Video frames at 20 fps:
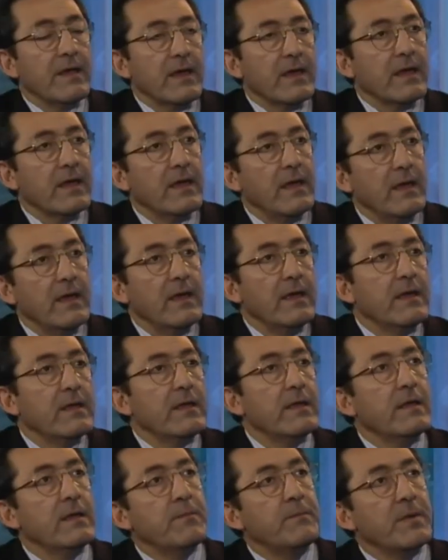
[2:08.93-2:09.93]
es que
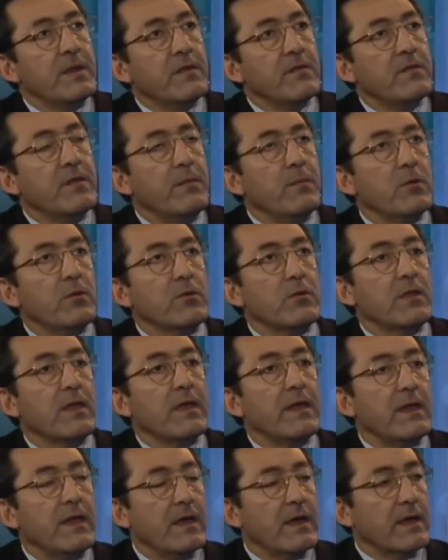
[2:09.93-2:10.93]
en principio yo te
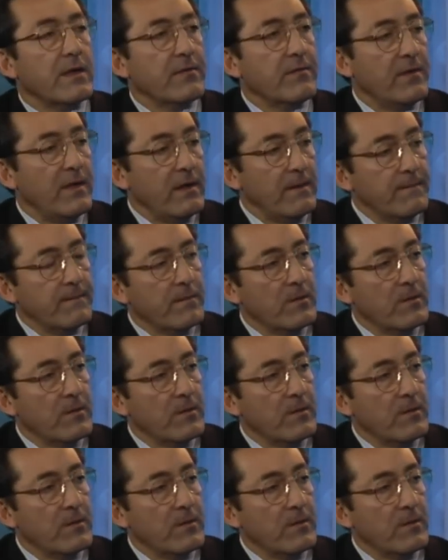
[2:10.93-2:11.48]
diría que sí,